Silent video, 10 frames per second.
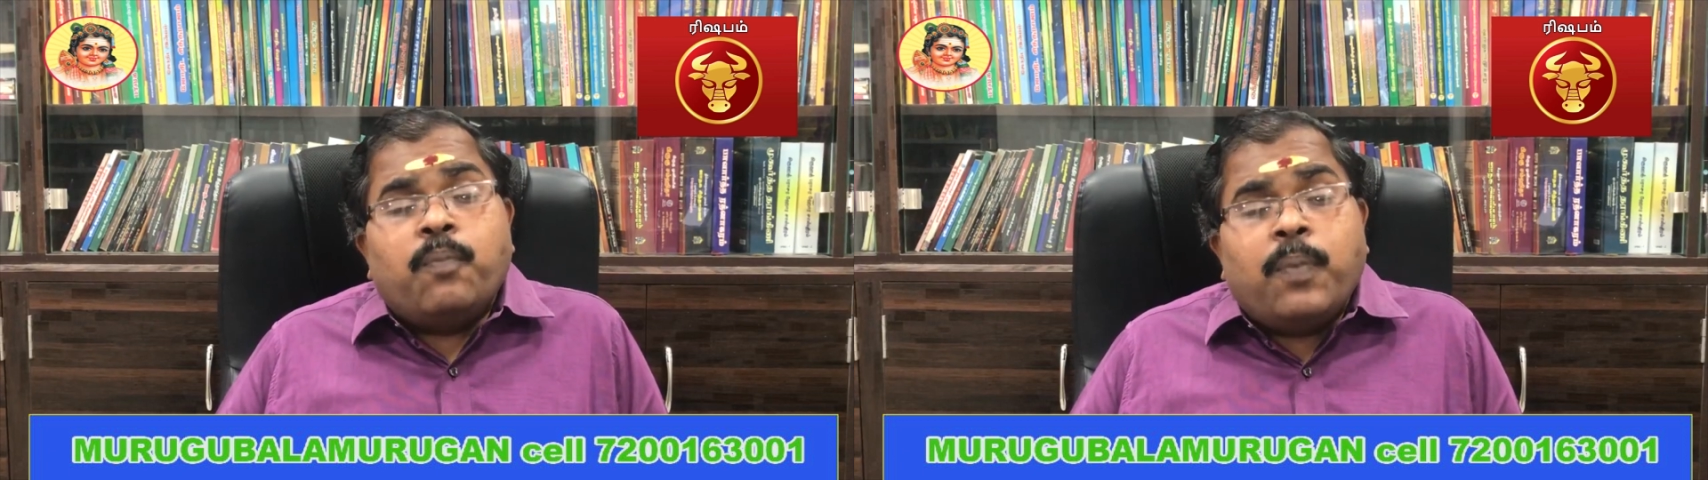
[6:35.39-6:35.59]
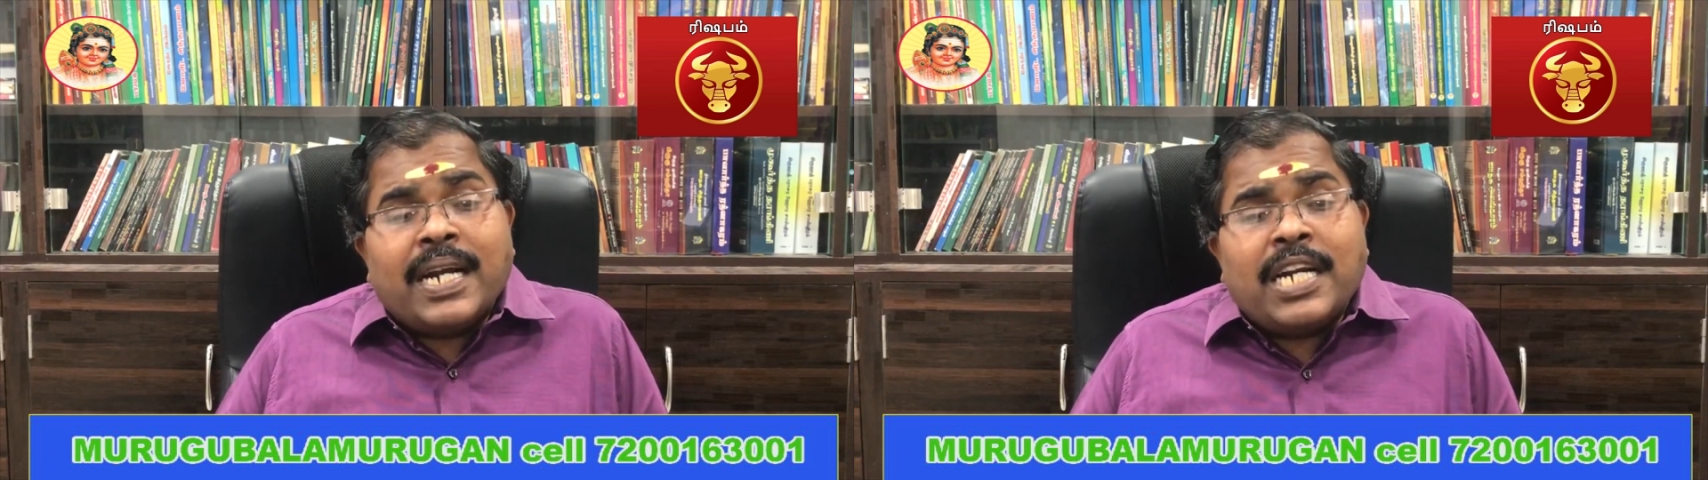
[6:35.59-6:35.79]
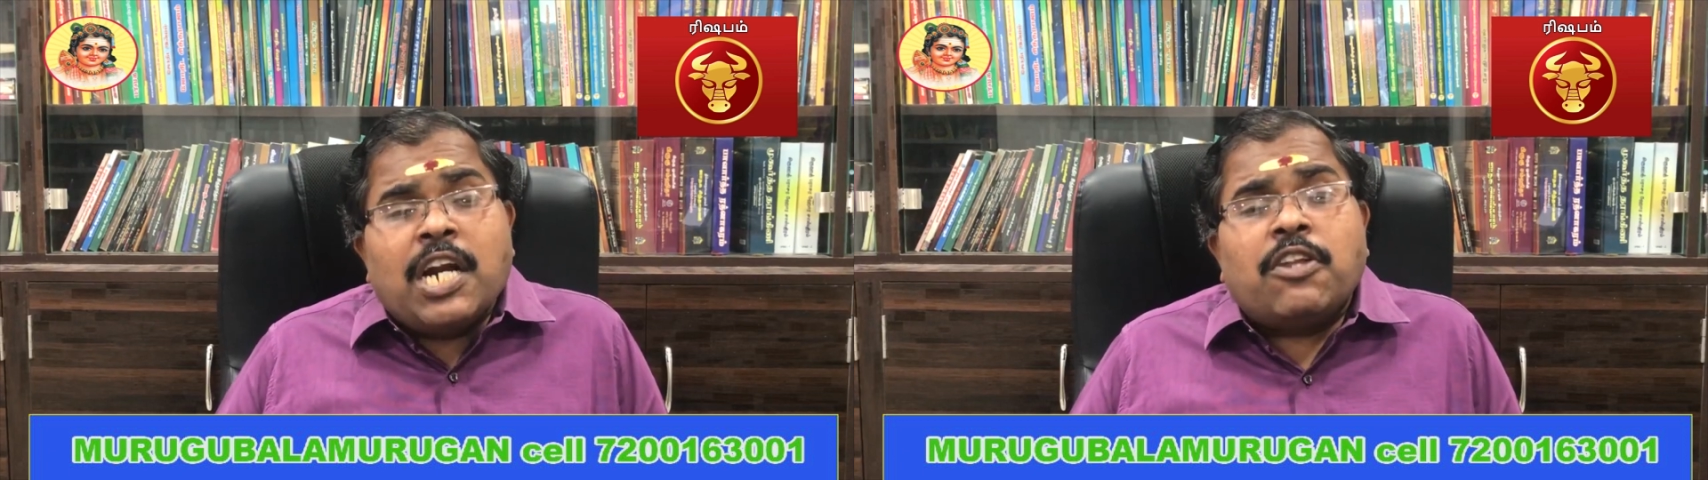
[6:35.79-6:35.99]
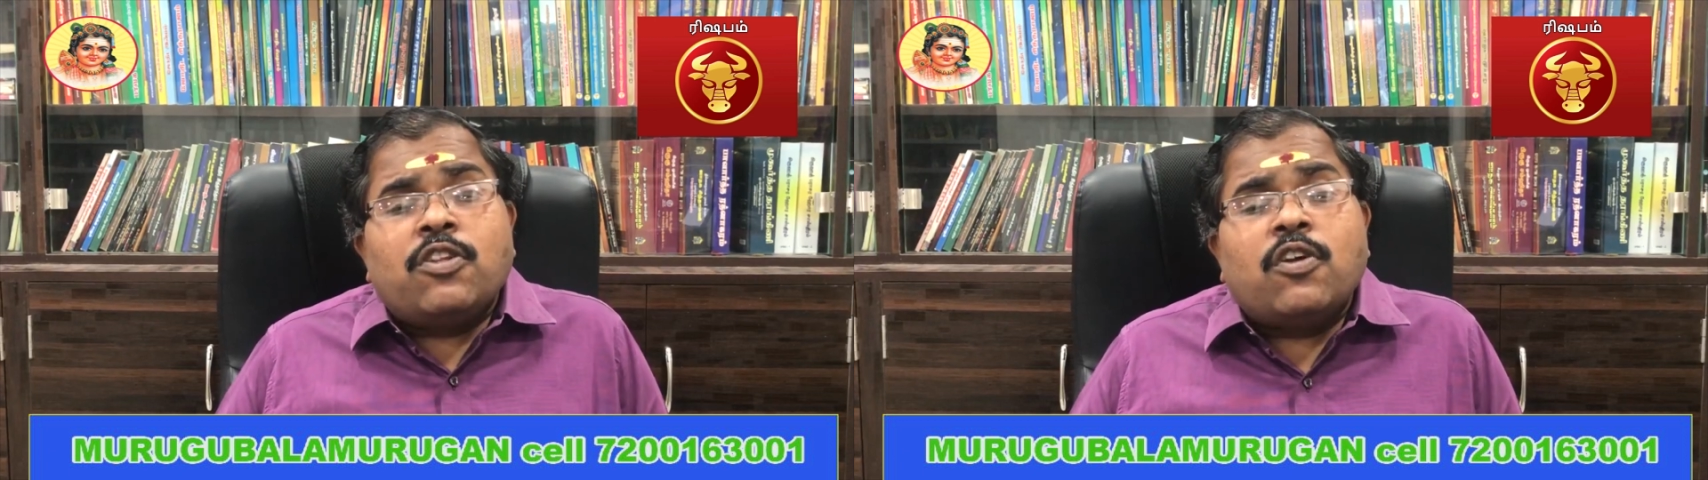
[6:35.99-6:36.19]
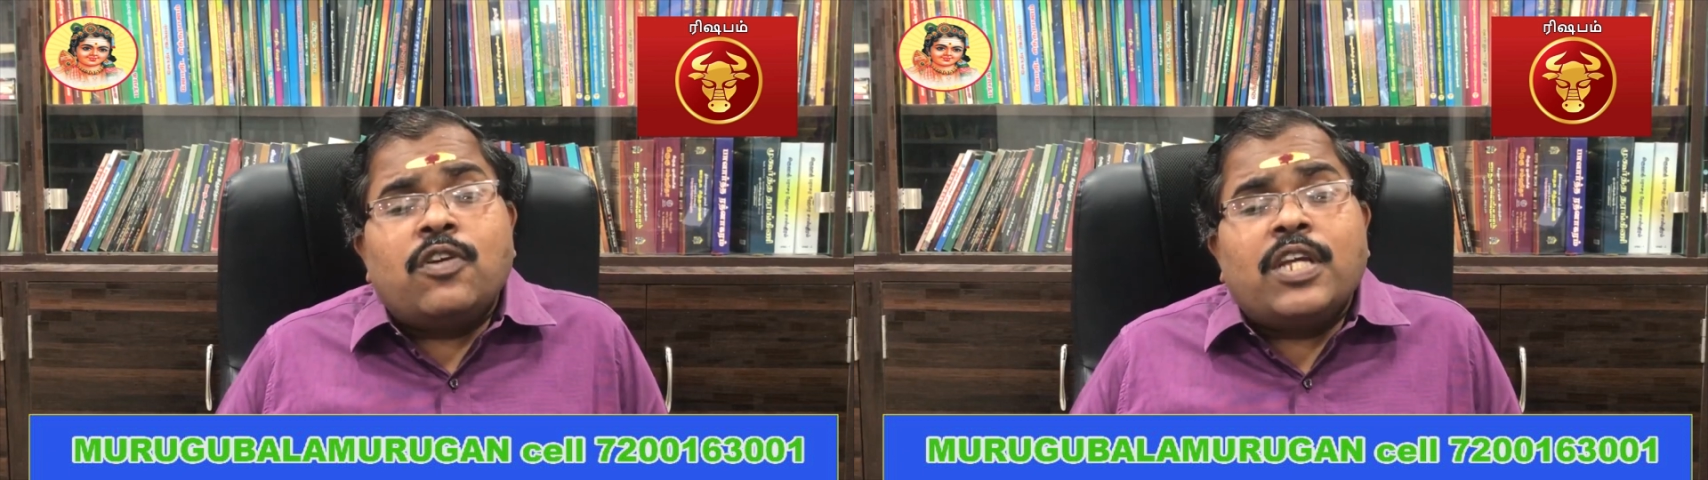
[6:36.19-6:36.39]
பெண்
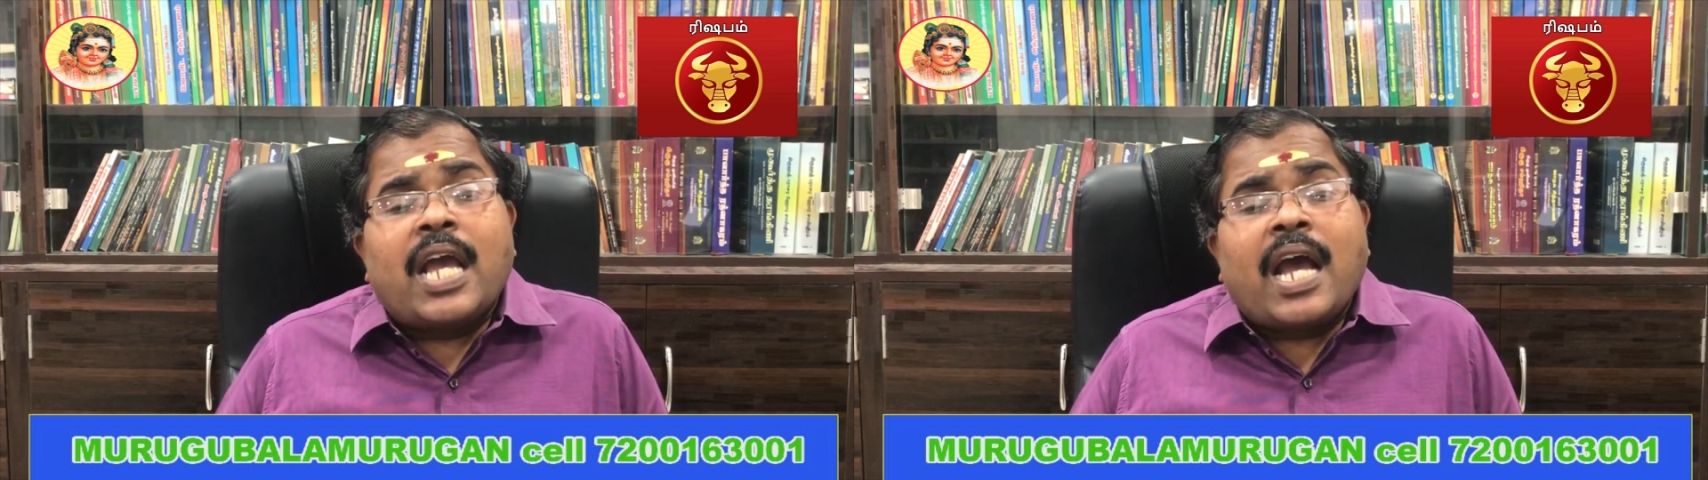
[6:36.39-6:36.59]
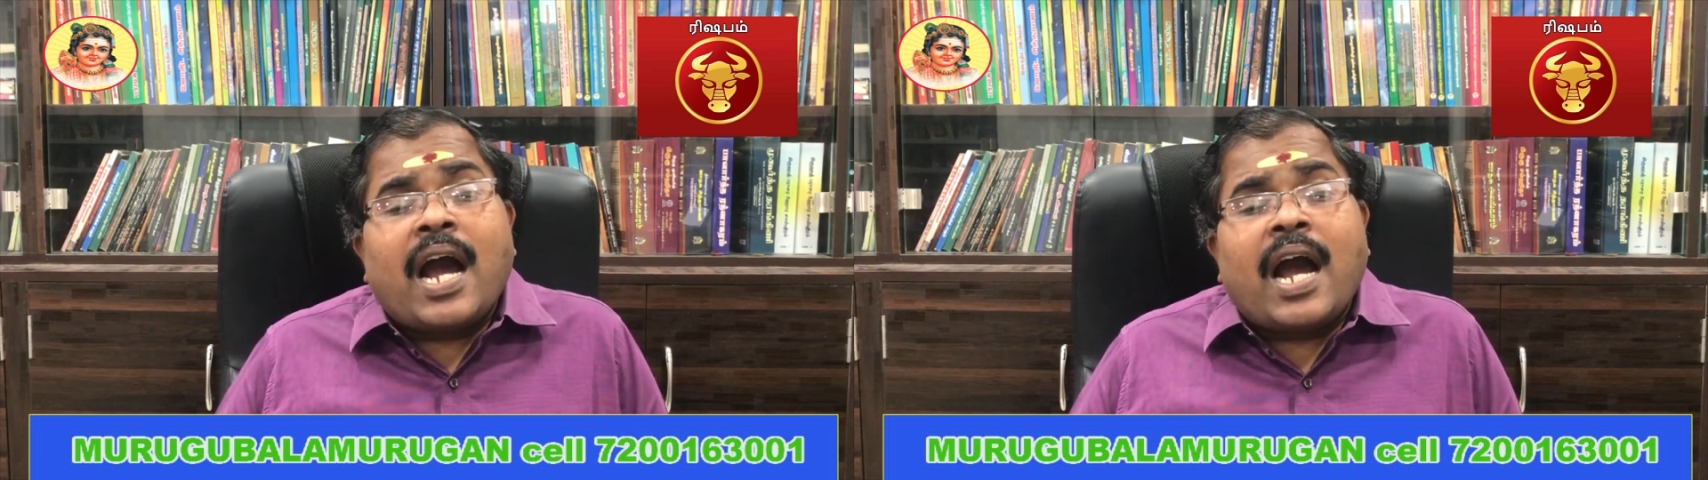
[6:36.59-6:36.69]
குழந்தைகளுடைய